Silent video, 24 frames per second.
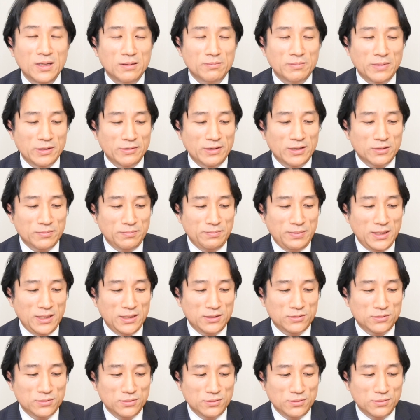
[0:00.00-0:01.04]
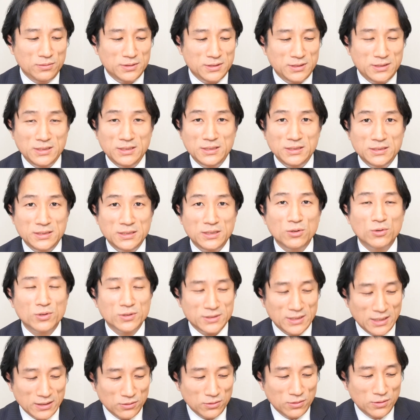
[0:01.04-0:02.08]
まいわゆる B2C 事業
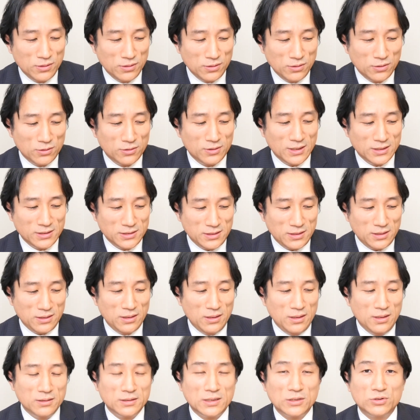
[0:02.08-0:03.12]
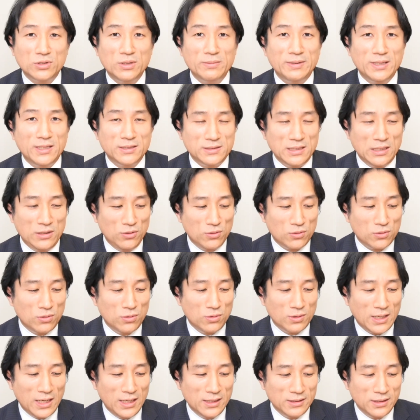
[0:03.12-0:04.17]
者という人たち例えばですね旅
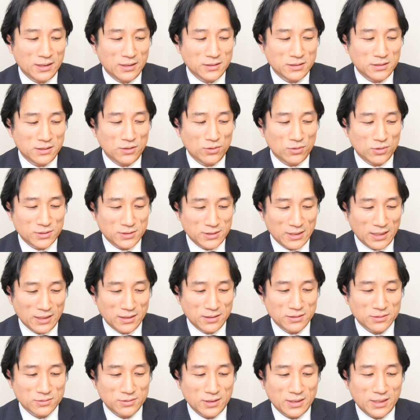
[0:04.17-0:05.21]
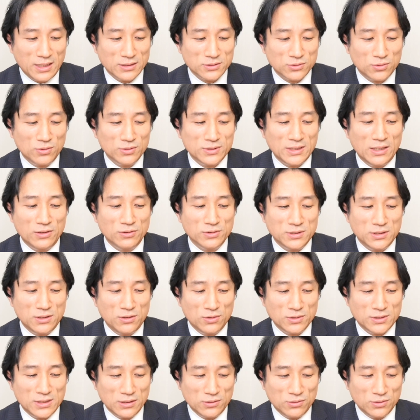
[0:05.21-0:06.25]
行関連事業者それからその他の事
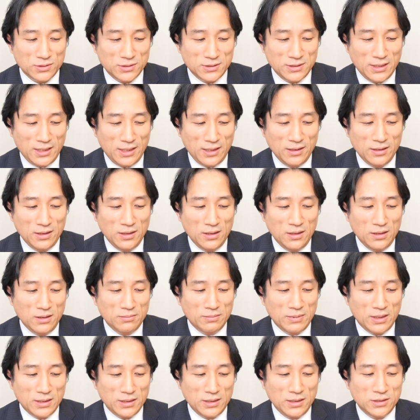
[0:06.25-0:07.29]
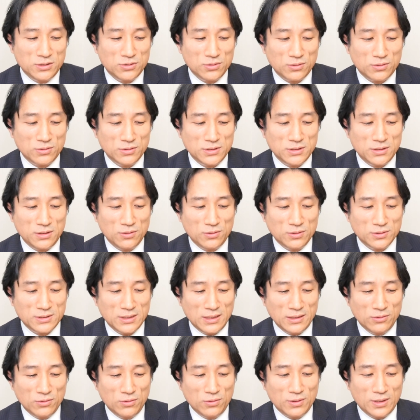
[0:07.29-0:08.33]
業者として、まあ、飲食事業
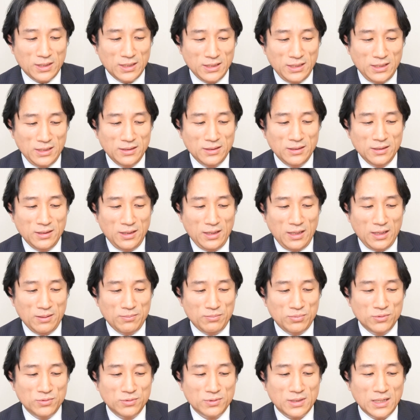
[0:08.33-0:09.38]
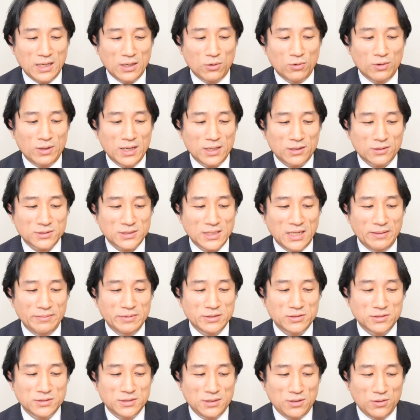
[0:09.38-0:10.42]
者のほかに文化娯楽
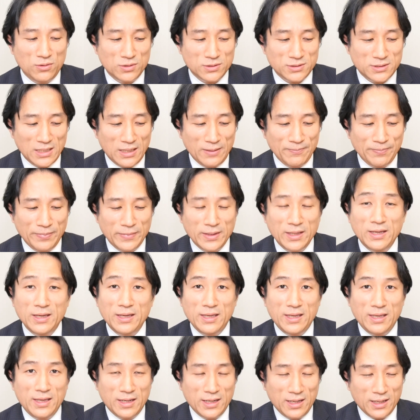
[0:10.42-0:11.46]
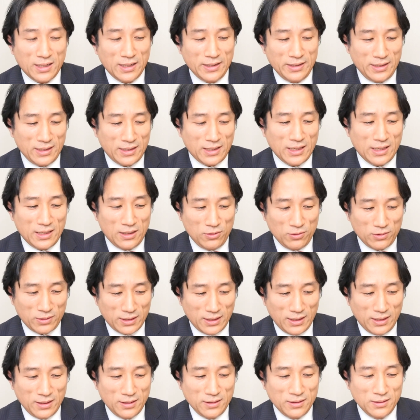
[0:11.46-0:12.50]
サービス事業者映画館や
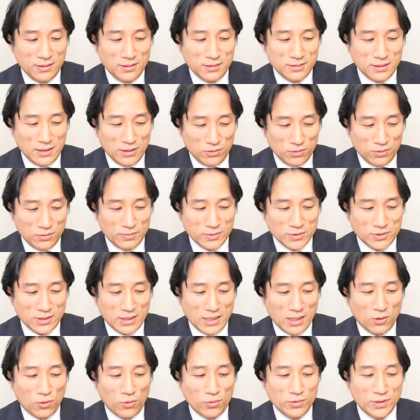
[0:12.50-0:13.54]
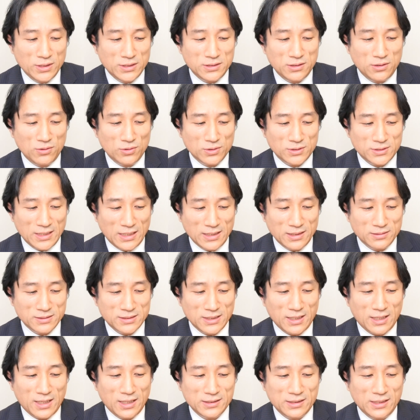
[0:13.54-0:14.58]
カラオケなどそれから小売事業者
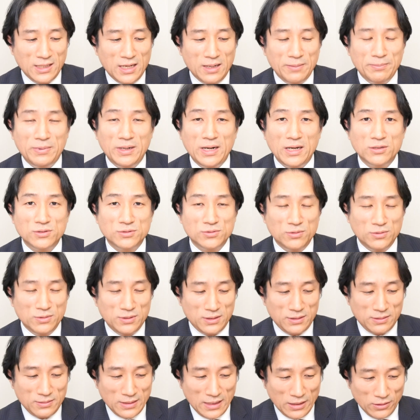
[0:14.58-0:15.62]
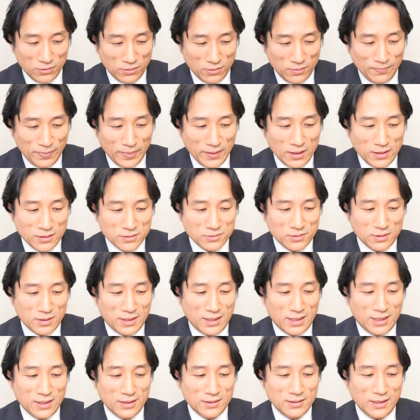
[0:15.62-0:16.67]
雑貨店アパレル消費などそれ
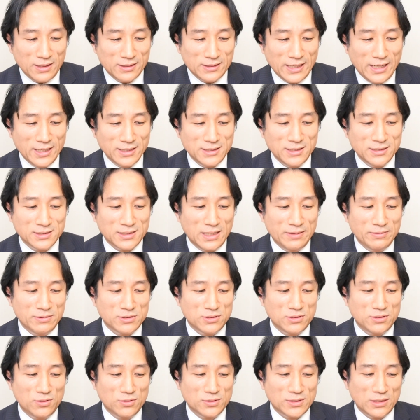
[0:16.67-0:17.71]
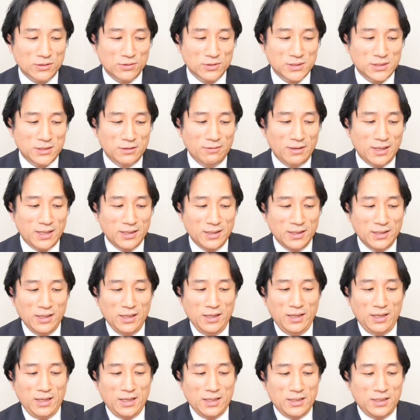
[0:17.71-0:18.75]
から対人サービス事業者としては
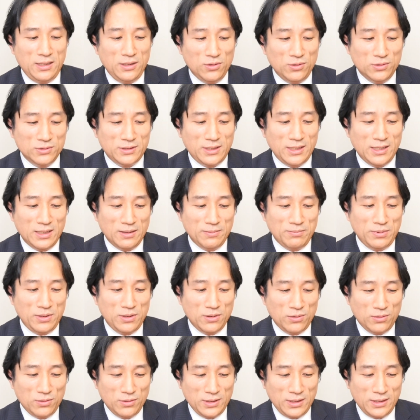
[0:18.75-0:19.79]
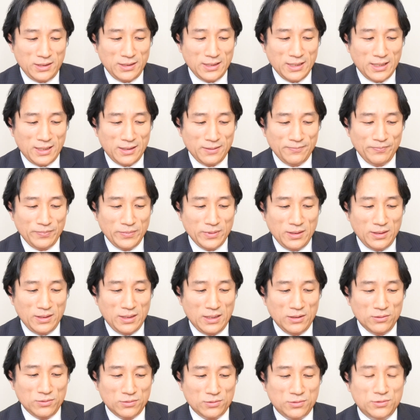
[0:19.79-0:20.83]
利用店や美容院や
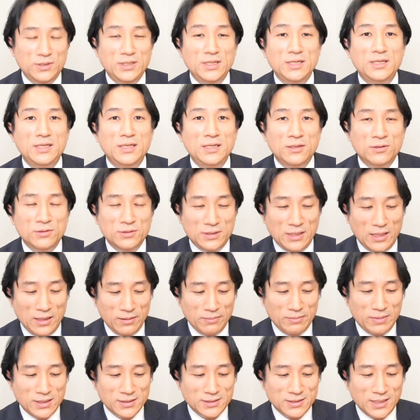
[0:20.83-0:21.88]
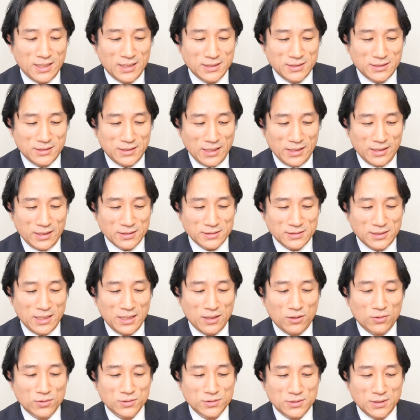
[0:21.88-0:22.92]
あのクリーニング店マッサージ店や整
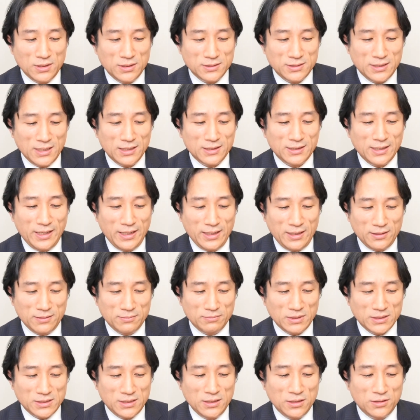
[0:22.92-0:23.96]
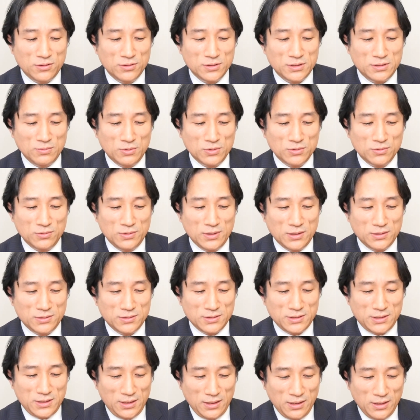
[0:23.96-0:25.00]
骨院整体院鍼灸師もそうです
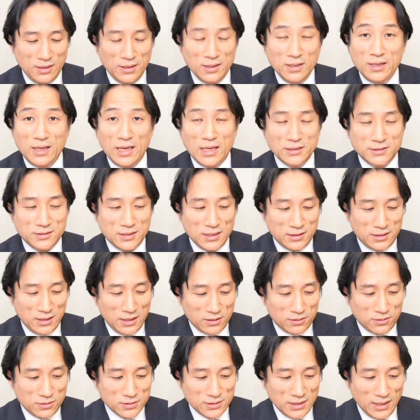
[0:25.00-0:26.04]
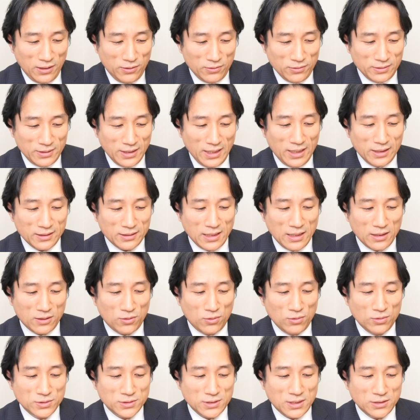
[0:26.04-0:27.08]
しエステティックサロンや結
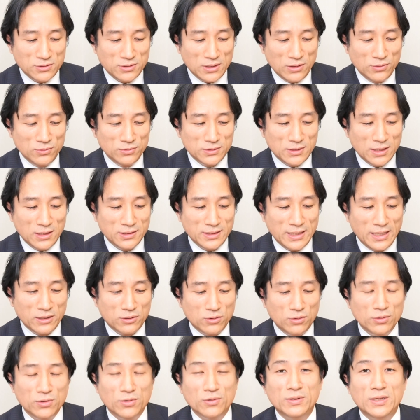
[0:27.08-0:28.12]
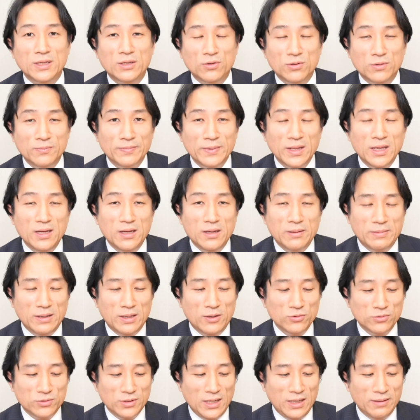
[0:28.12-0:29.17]
婚式場や運転代行業など、まあ、
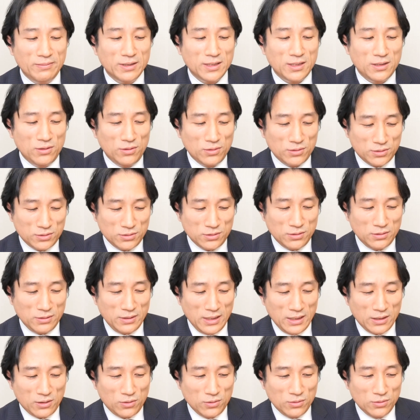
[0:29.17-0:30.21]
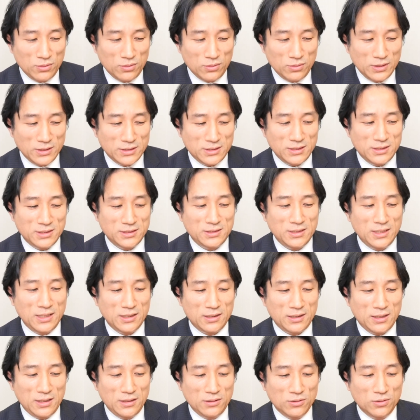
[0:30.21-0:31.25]
本当に幅広くこの一時支援
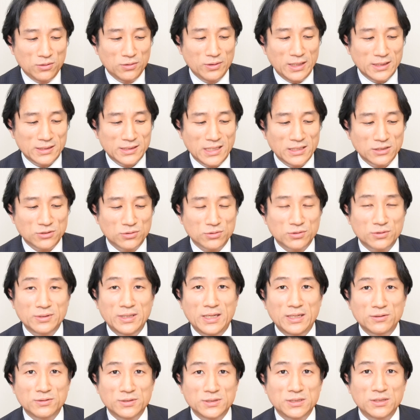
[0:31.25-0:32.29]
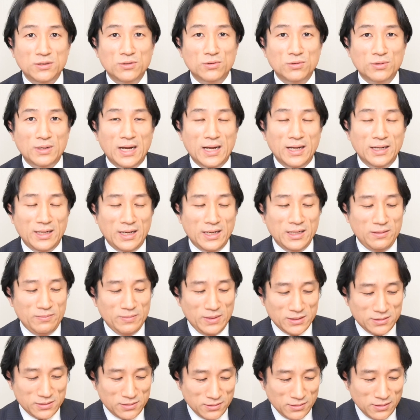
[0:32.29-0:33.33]
金の対象となる事業があり
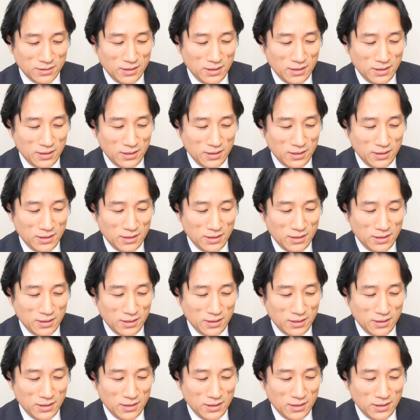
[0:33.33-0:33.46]
ます